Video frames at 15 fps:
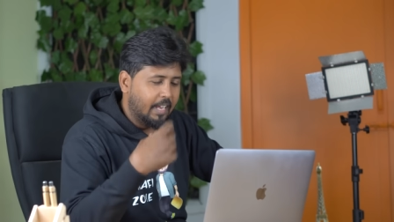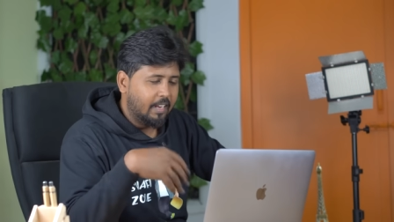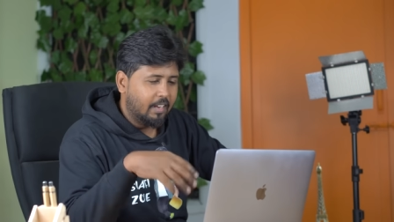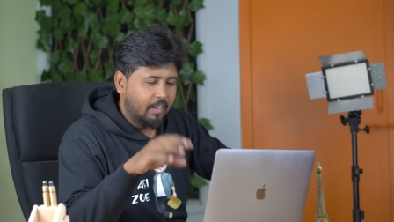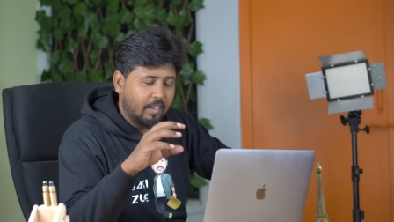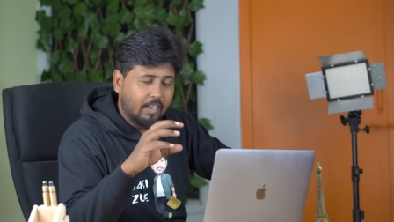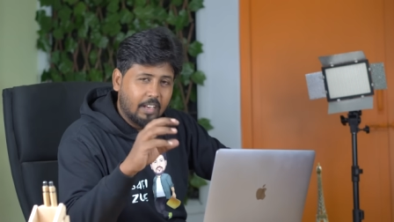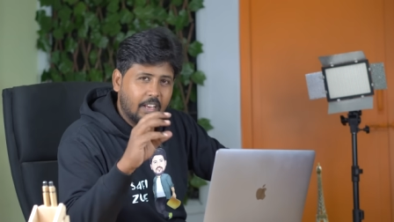சரி
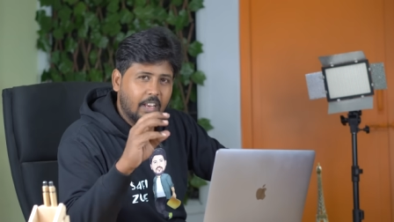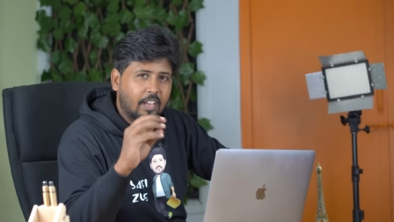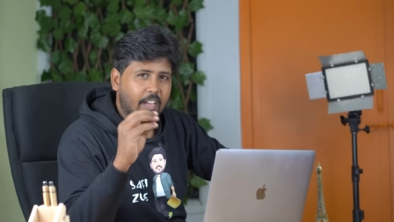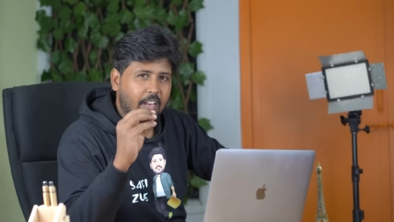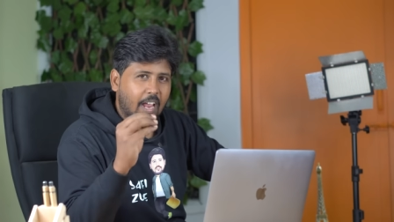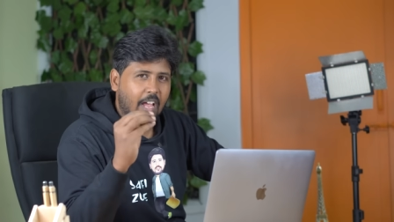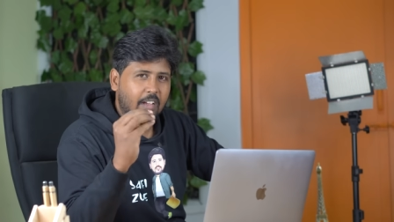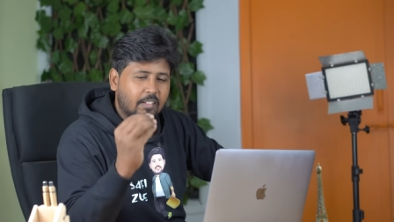
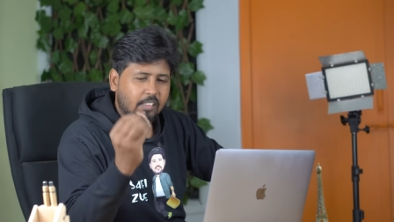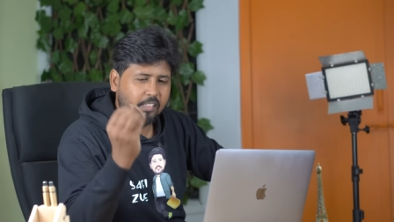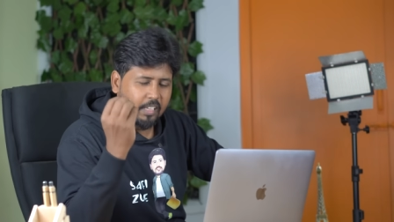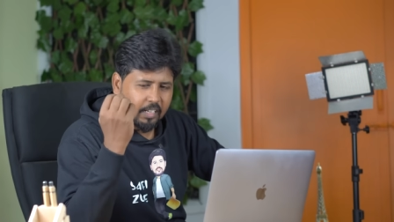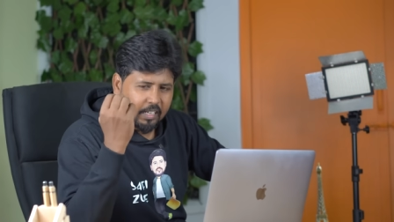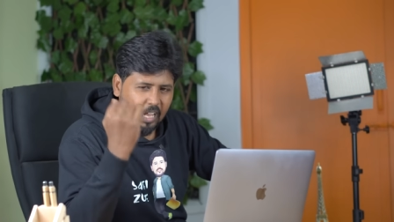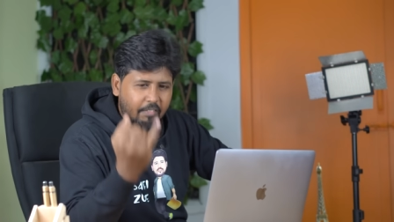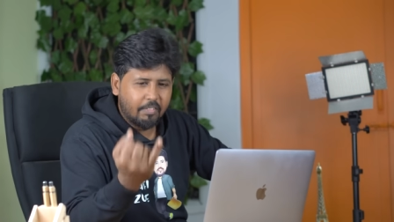இன்னைக்கு நான் வந்து
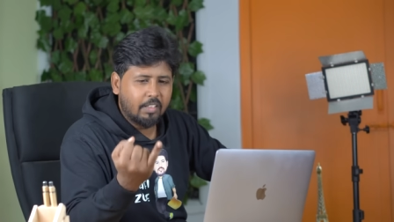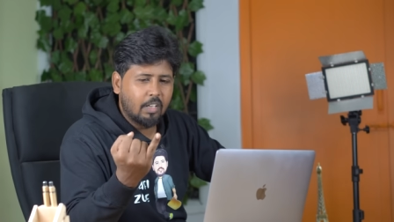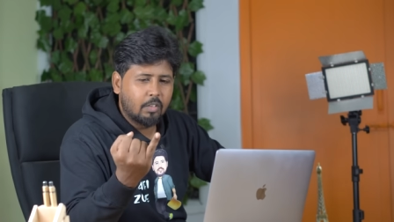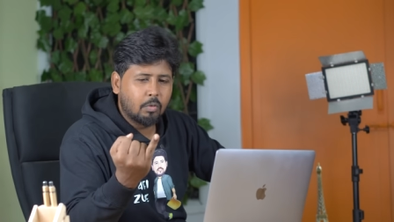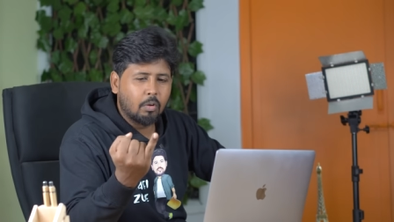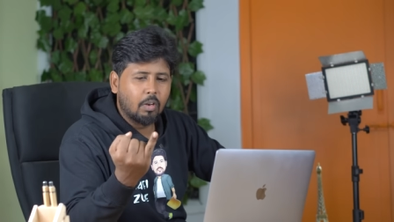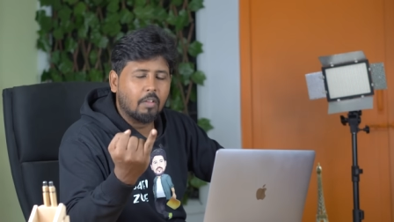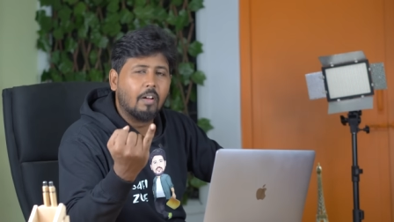கவிதை
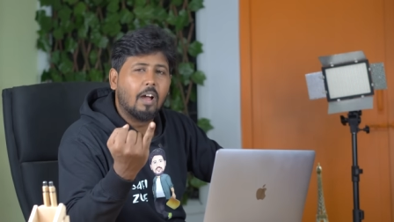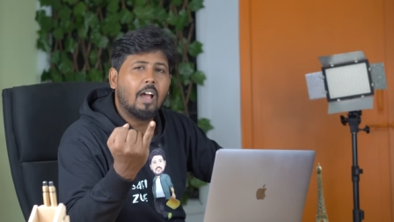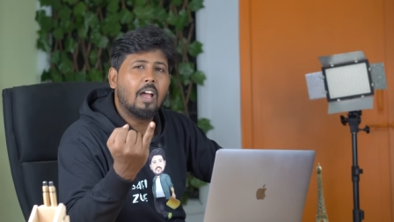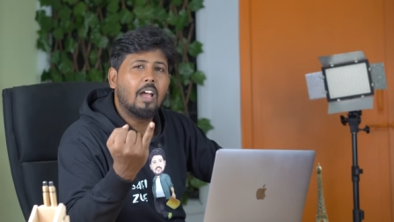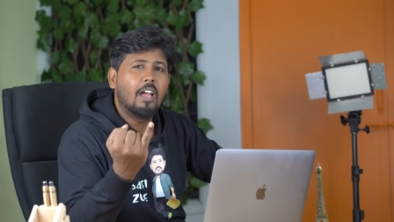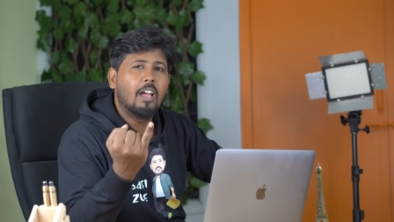சொல்லவா